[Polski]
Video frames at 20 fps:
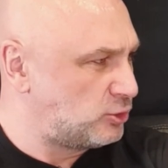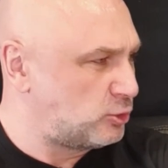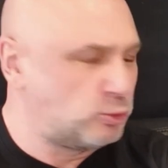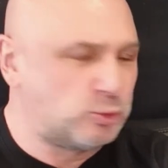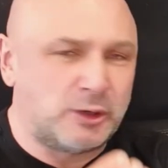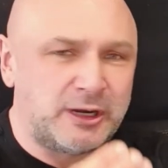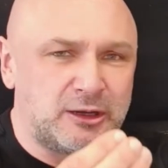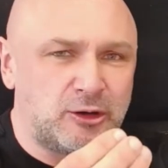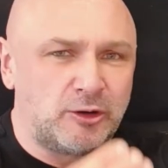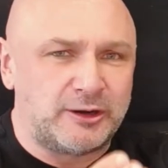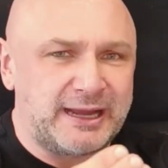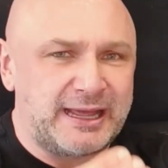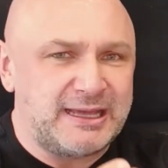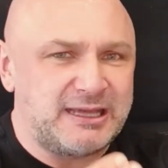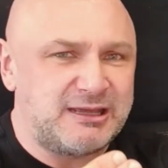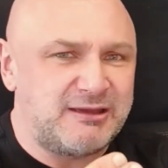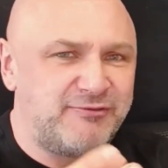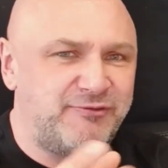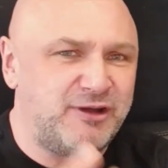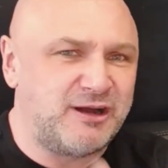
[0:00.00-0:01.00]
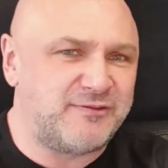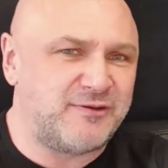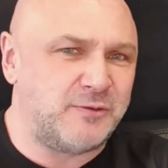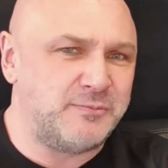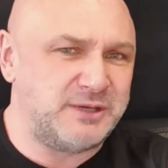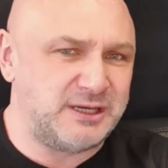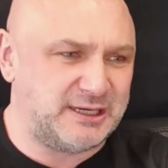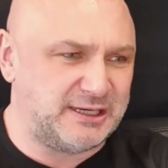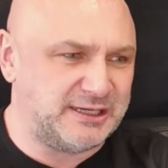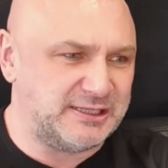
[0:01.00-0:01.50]
z którego ręki wyrwał
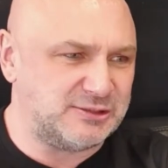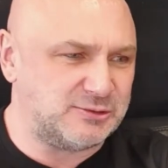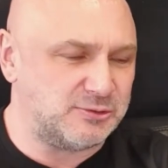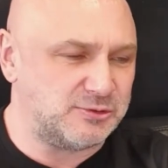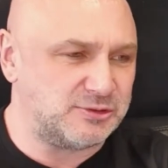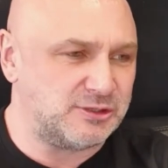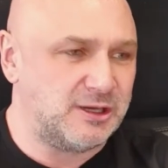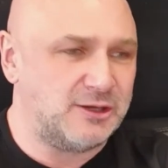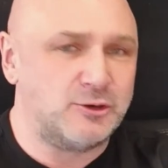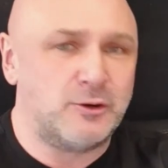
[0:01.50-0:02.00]
mnie Chrystus.